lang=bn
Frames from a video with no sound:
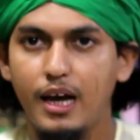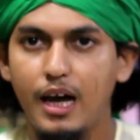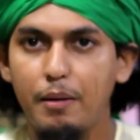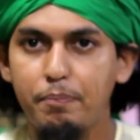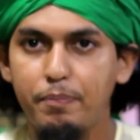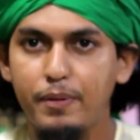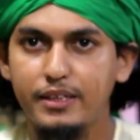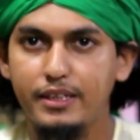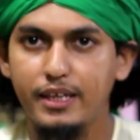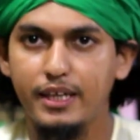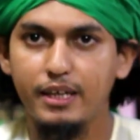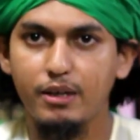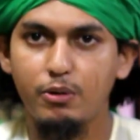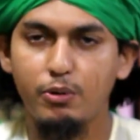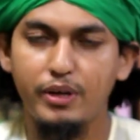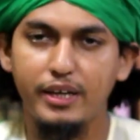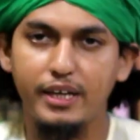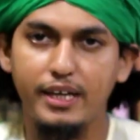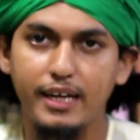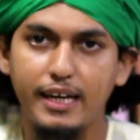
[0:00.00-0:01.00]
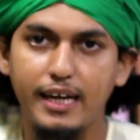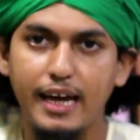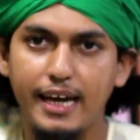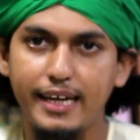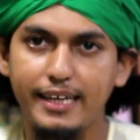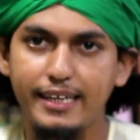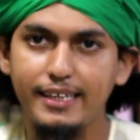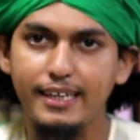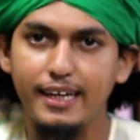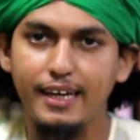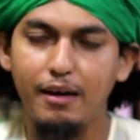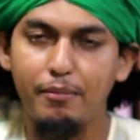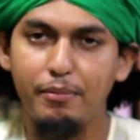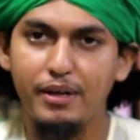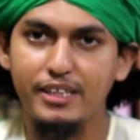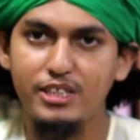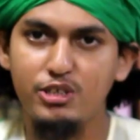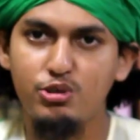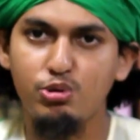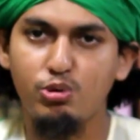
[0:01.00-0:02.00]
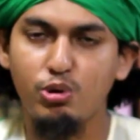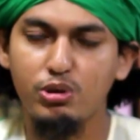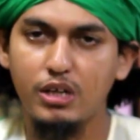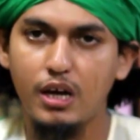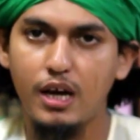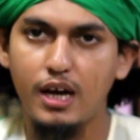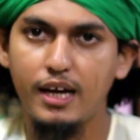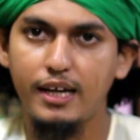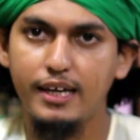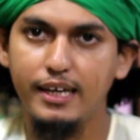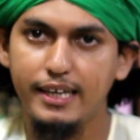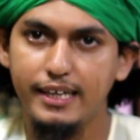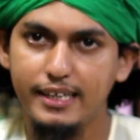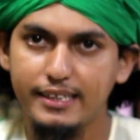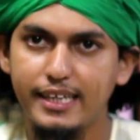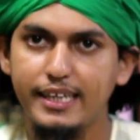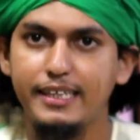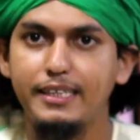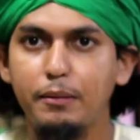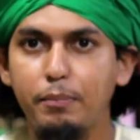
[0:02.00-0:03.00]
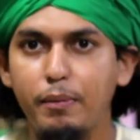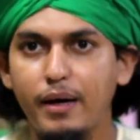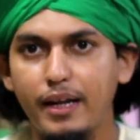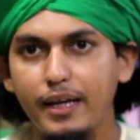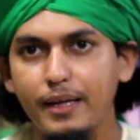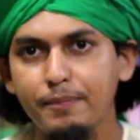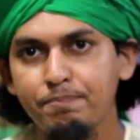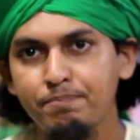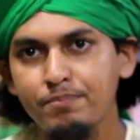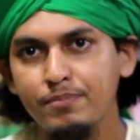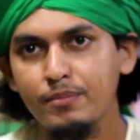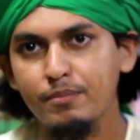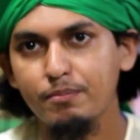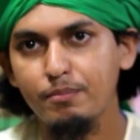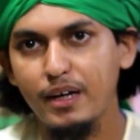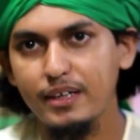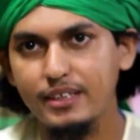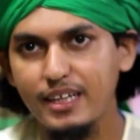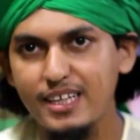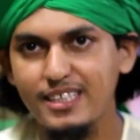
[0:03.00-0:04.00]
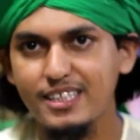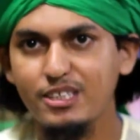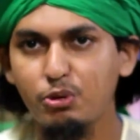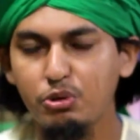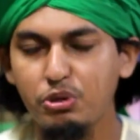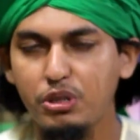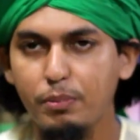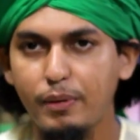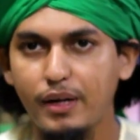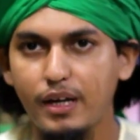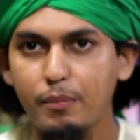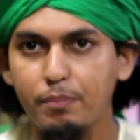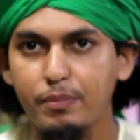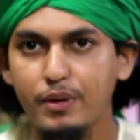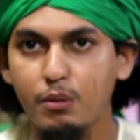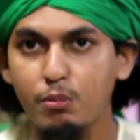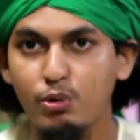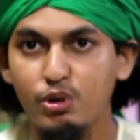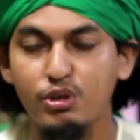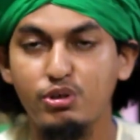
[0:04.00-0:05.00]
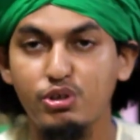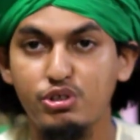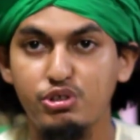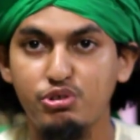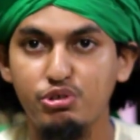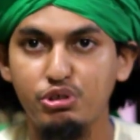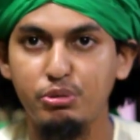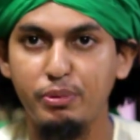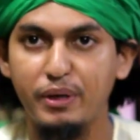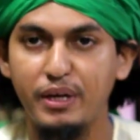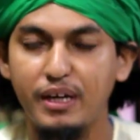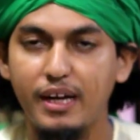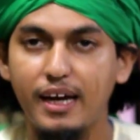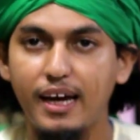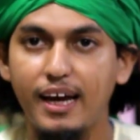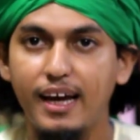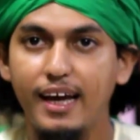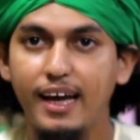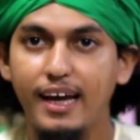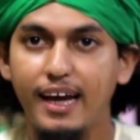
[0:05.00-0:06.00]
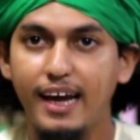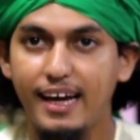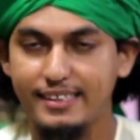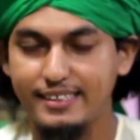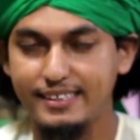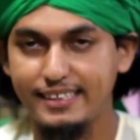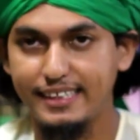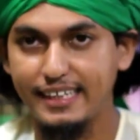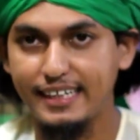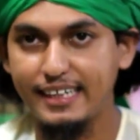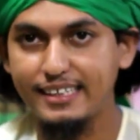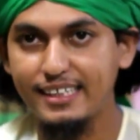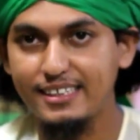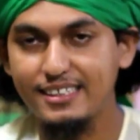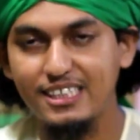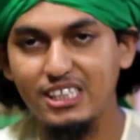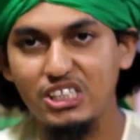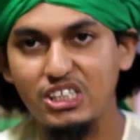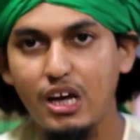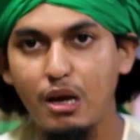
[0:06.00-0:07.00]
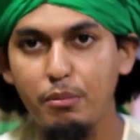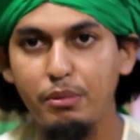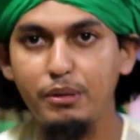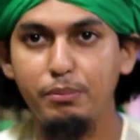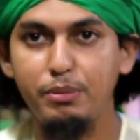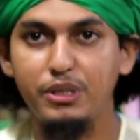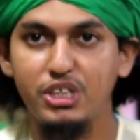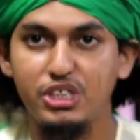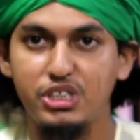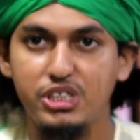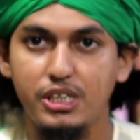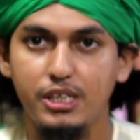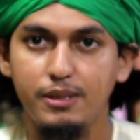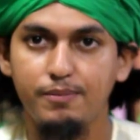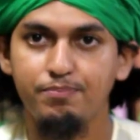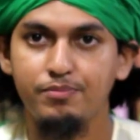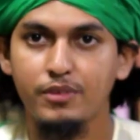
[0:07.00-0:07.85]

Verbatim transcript: আপনাদের অনেকের গায়ে আমার কিছু কথা লেগে যাইতে পারে বা টাচ করতে পারে আপনারা মনে কষ্ট নেবেন না আজকে দেখা যাচ্ছে স্বামী বিদেশে